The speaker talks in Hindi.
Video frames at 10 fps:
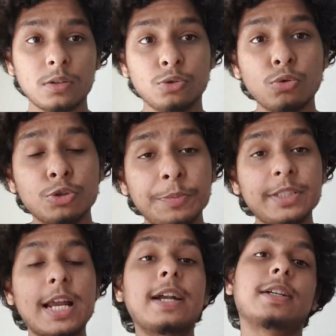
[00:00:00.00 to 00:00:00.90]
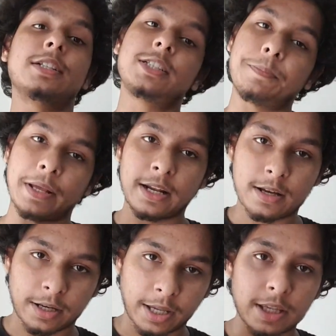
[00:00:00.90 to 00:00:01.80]
तो कुछ भी स्टार्ट करने से पहले
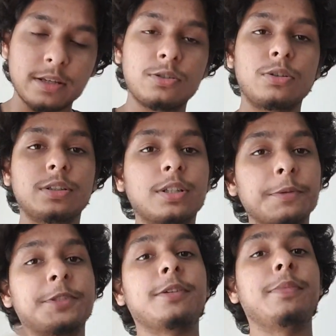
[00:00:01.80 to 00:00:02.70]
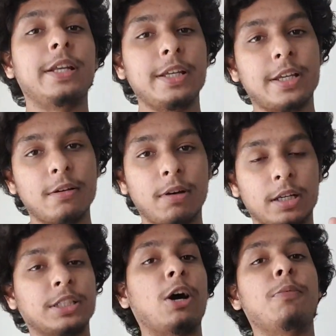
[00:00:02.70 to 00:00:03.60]
अगेन जो डिस्क्रिप्शन में लिंक है
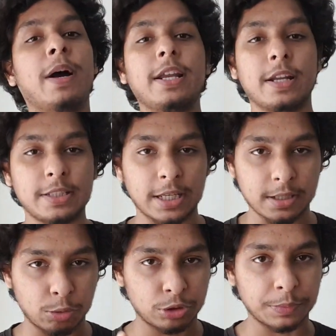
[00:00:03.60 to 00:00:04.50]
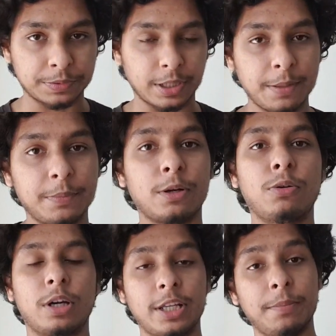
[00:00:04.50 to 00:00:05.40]
वहां जाओ भाई नए चैनल को सब्सक्राइब कर
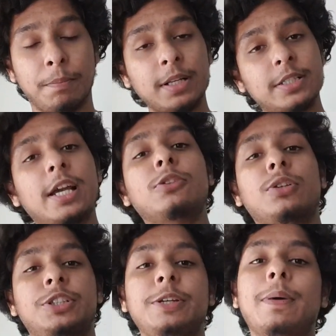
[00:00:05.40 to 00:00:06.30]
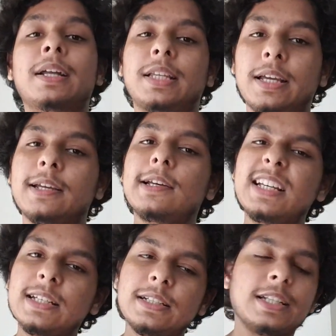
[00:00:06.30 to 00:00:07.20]
लो अगर ये बच गया तो अच्छी बात है
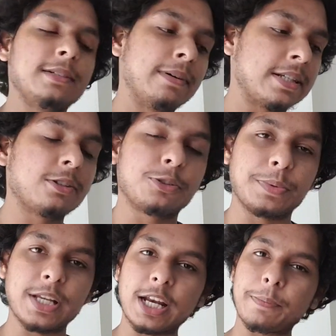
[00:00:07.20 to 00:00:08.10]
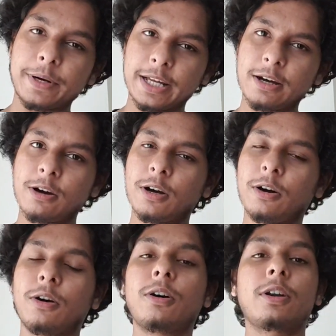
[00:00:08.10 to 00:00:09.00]
नहीं बचा तो उस पर जाना पड़ेगा
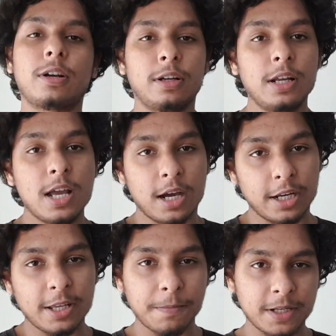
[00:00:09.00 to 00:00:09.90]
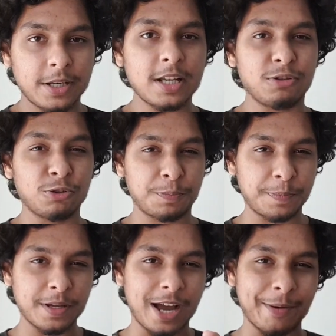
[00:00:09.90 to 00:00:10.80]
और अगर ये बच गया तो उस
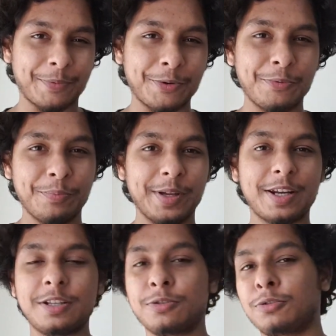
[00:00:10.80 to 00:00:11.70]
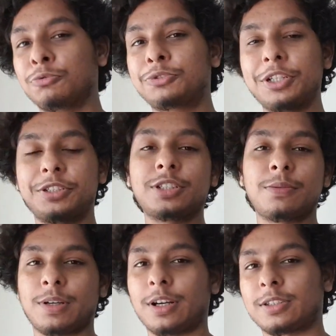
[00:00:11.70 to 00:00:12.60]
पर आपको मेरे जो दूसरी
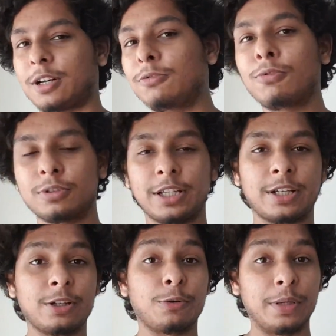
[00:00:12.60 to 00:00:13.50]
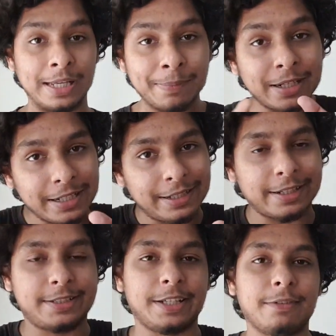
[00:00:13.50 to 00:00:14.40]
चीज़ें मैं करता हूँ वो देखने को मिलेगी बट
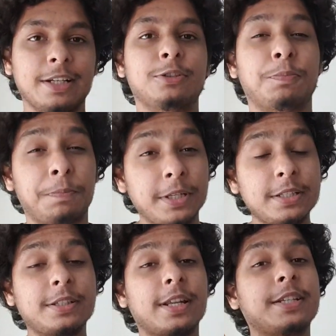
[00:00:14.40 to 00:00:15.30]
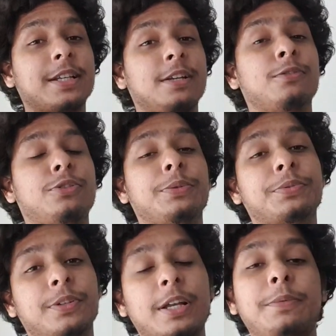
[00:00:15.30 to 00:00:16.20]
इंटरेस्टिंग वाली तो प्लीज़ नए चैनल को
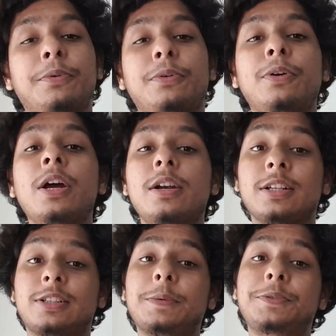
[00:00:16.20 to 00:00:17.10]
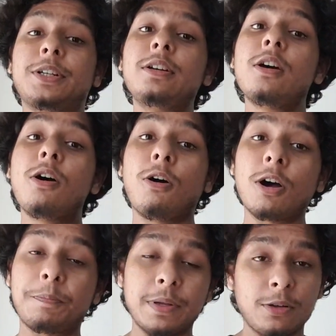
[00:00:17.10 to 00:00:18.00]
सब्सक्राइब करो डिस्क्रिप्शन
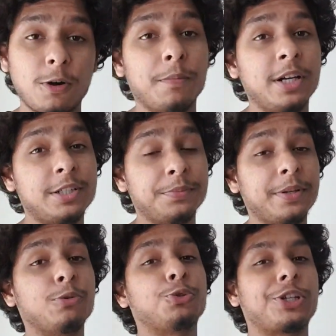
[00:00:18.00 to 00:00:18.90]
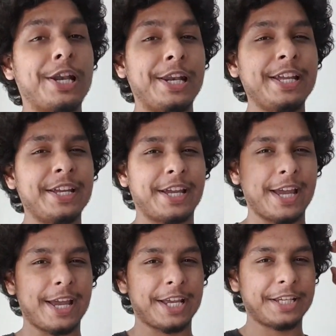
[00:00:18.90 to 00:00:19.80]
और पिन कॉमेंट्स में उसका लिंक
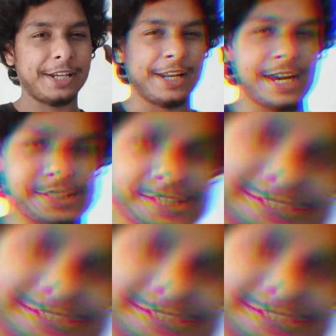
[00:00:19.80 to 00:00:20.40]
है लेट्स